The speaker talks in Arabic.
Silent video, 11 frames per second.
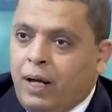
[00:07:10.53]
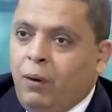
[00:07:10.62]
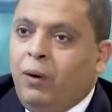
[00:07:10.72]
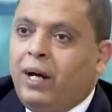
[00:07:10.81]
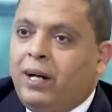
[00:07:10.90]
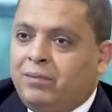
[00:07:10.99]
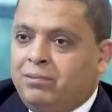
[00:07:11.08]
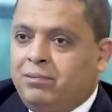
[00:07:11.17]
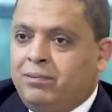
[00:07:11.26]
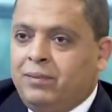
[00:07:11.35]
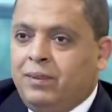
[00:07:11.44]
هواه
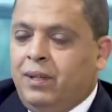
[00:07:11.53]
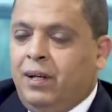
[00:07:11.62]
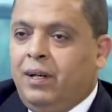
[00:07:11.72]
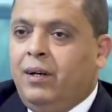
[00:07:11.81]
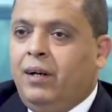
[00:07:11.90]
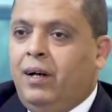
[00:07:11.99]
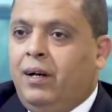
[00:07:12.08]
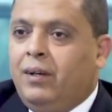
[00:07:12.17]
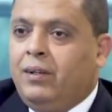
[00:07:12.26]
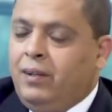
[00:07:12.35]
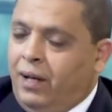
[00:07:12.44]
يطمح أو, أو
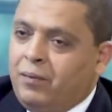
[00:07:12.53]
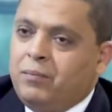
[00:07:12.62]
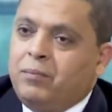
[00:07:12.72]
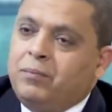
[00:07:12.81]
يهوى نعم